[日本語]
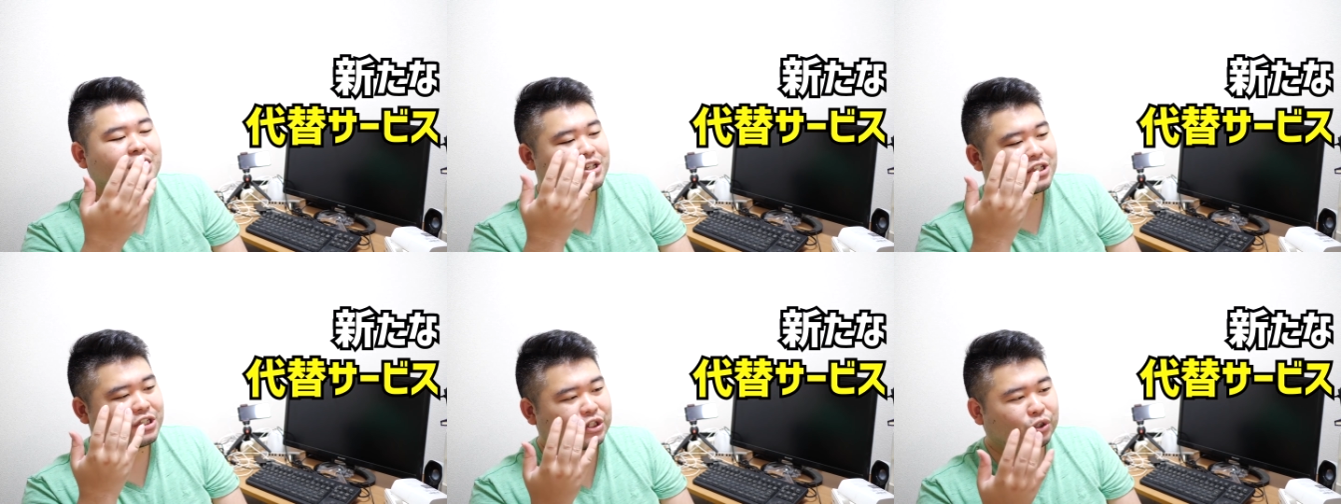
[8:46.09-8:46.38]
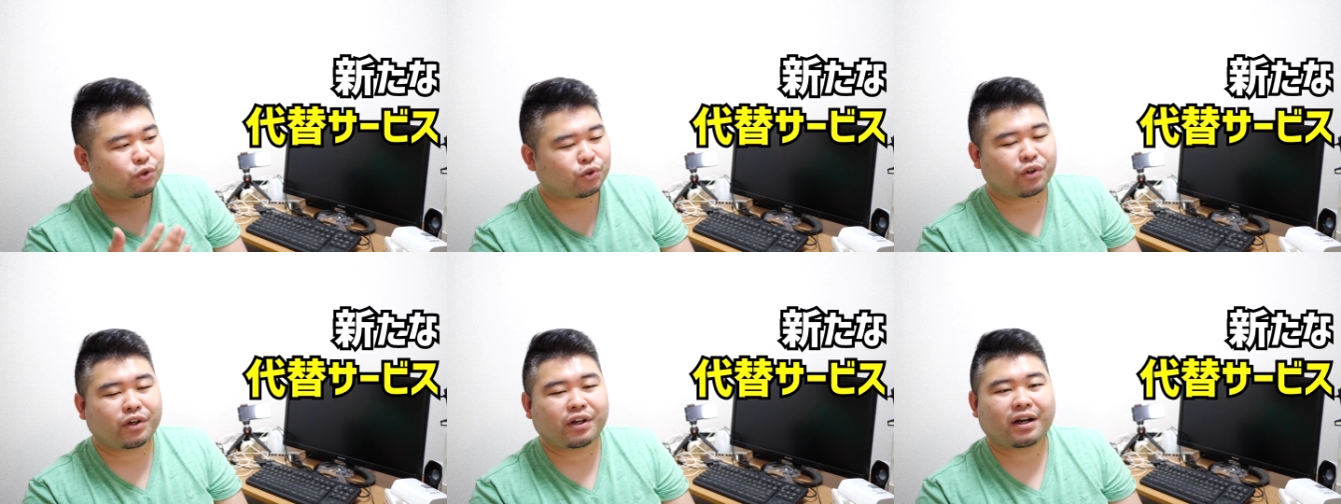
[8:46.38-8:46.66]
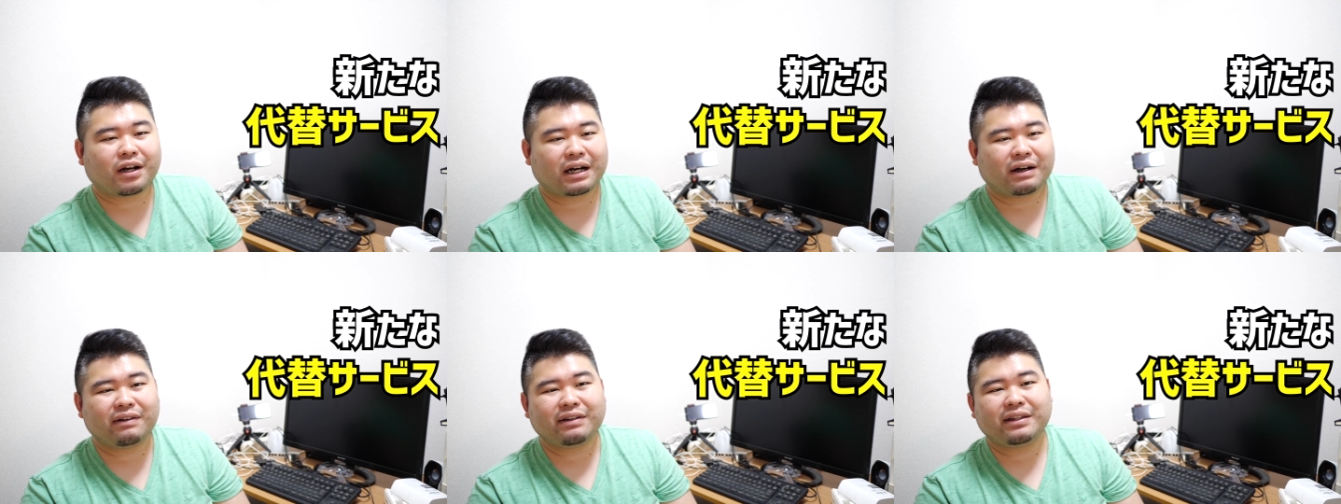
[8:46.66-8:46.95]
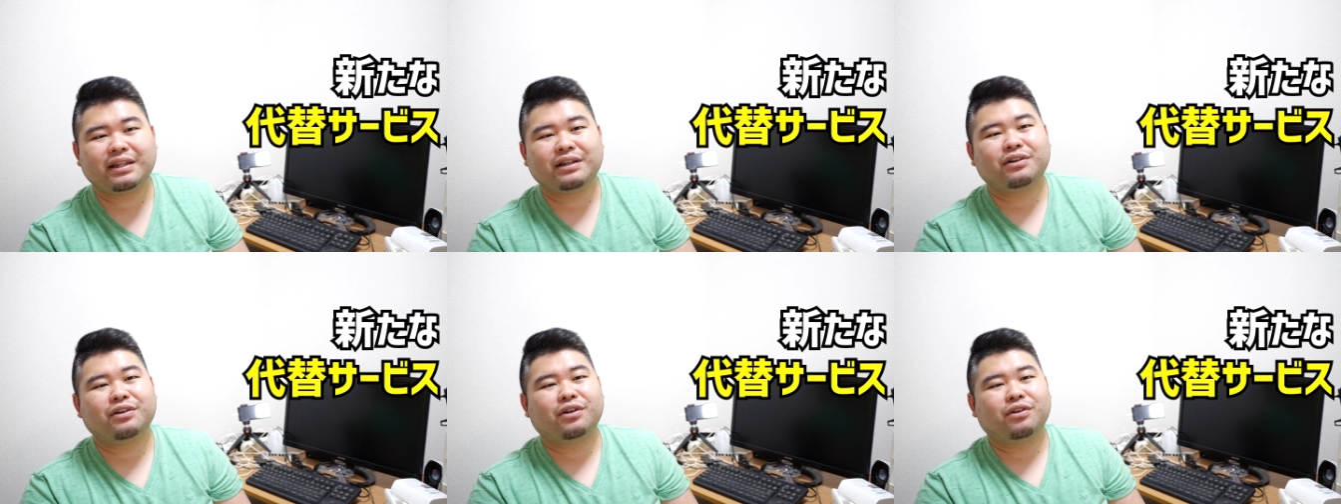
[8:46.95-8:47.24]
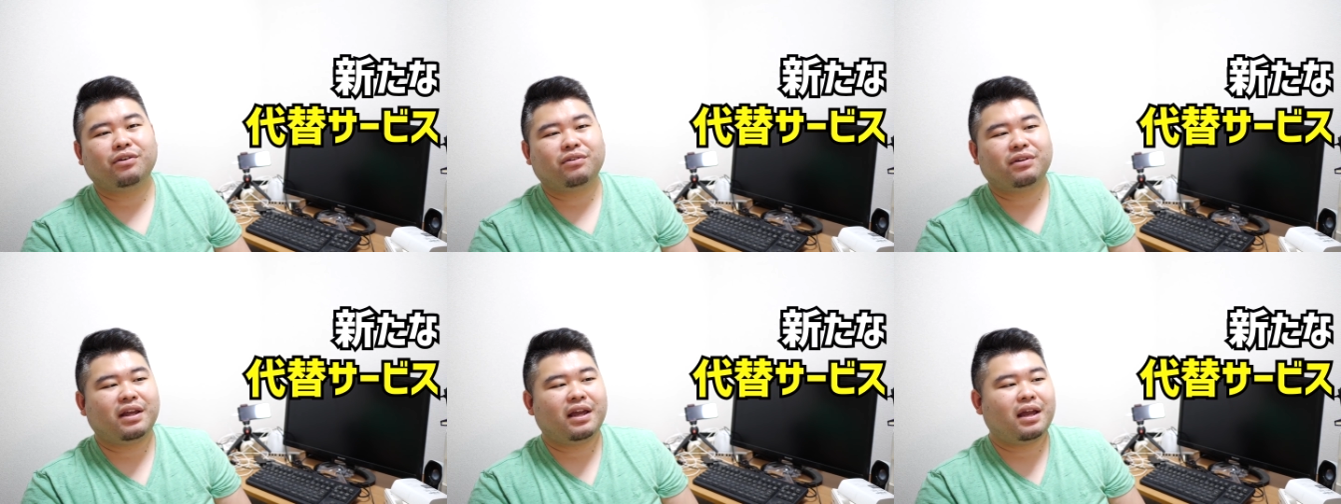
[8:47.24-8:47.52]
仕事に関わってく
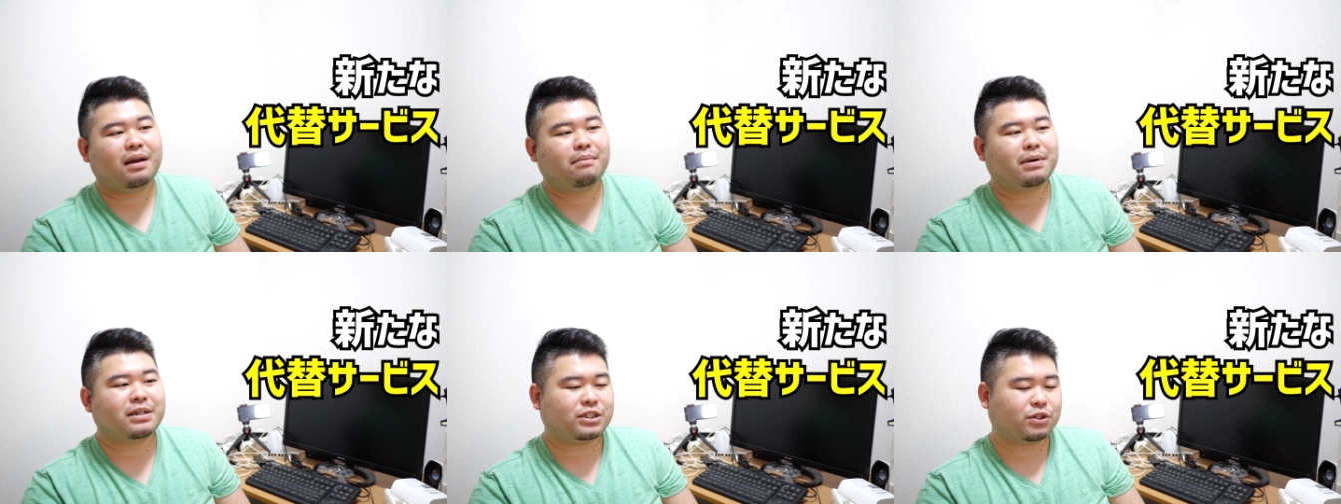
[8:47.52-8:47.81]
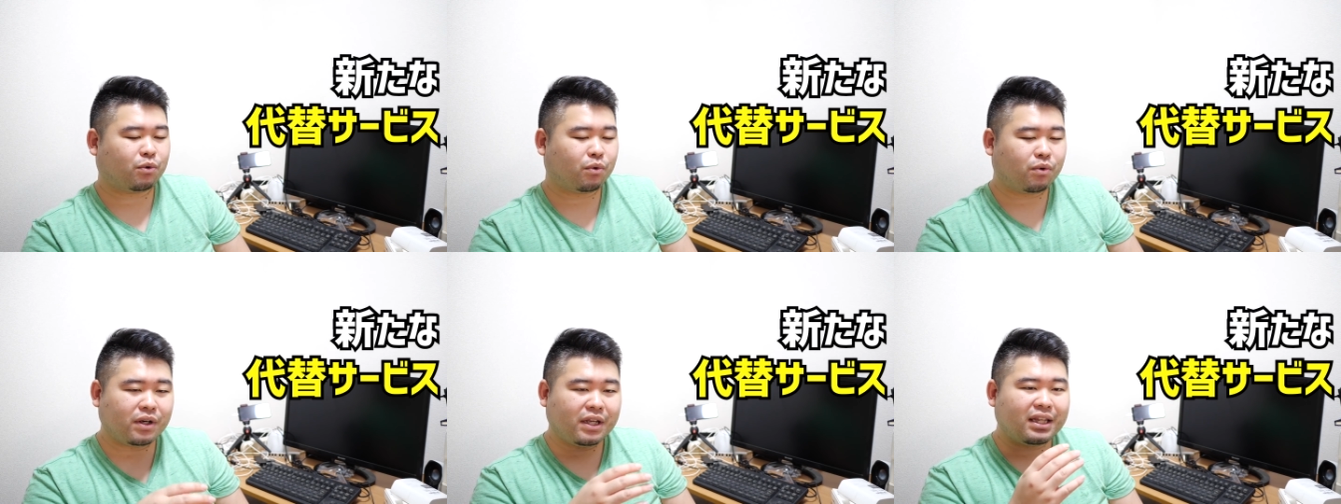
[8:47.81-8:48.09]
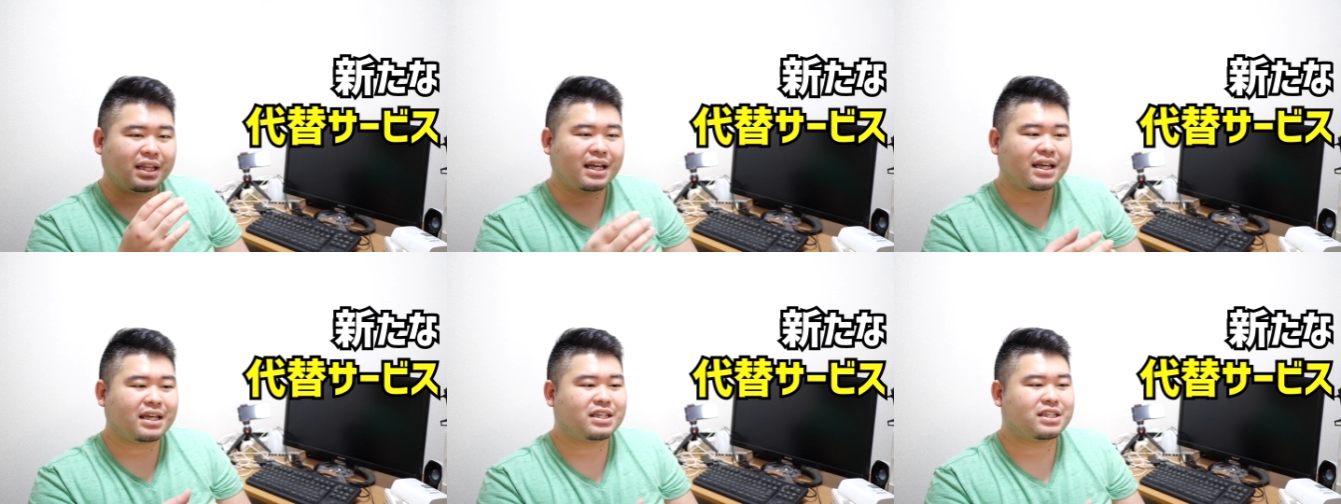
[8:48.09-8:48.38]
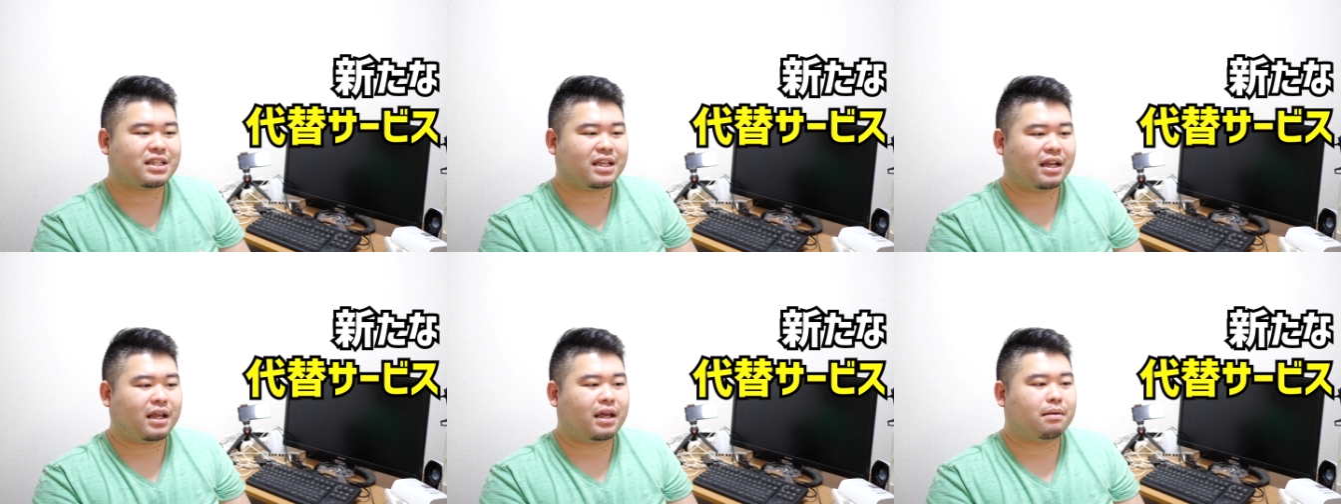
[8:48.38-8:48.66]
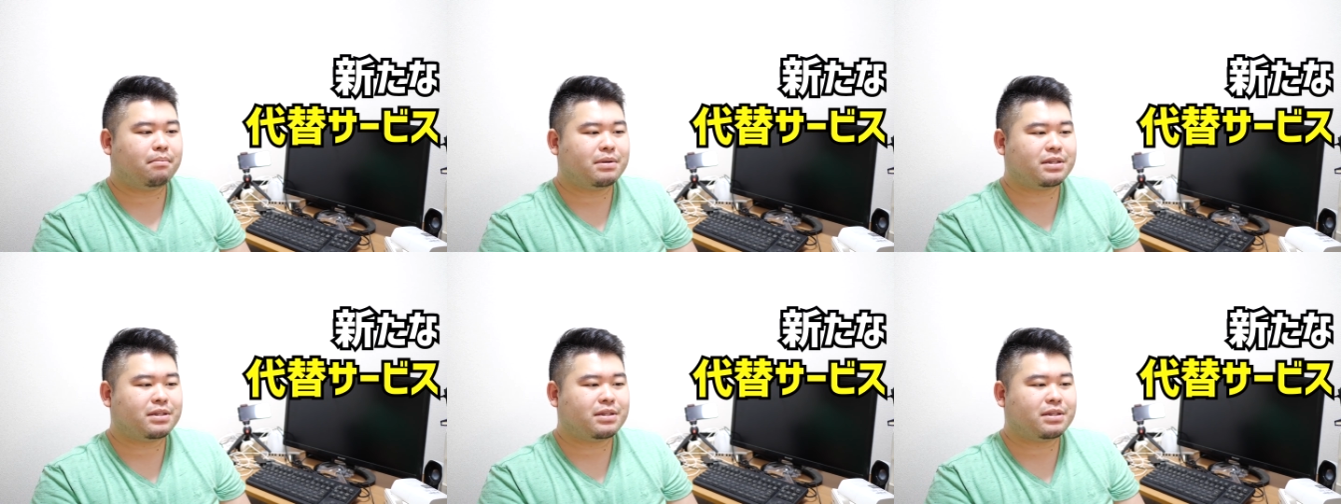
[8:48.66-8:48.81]
るので、まあそこに対してね、